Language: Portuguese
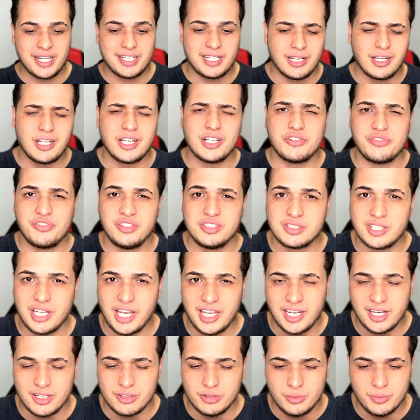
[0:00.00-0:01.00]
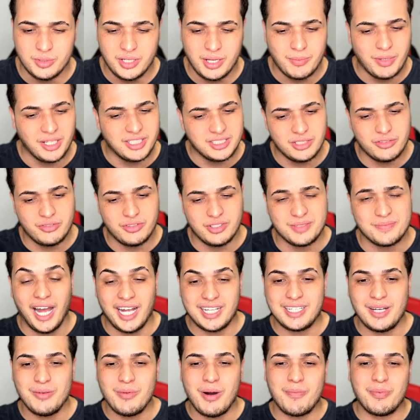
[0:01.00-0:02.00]
É claro que é difícil ganhar da Globo, né? Mas enfim.
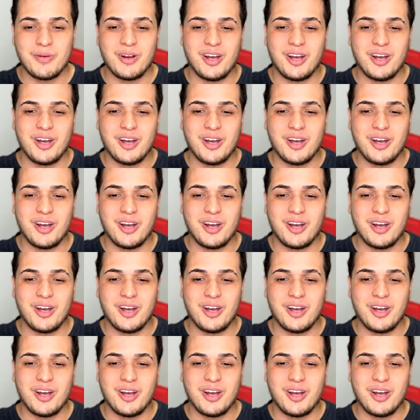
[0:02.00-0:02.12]
Até uma